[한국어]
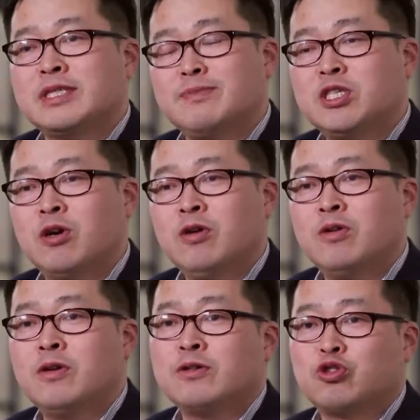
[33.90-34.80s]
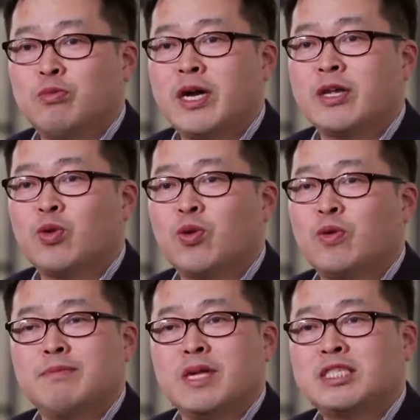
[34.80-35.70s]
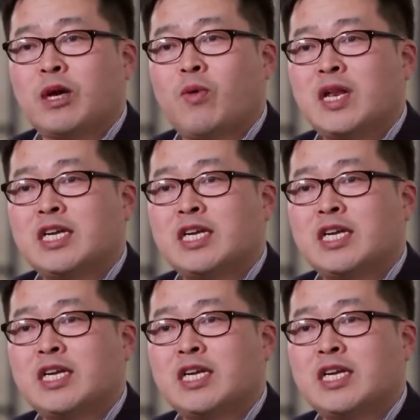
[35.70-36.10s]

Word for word: 심지어 주말에도 밀착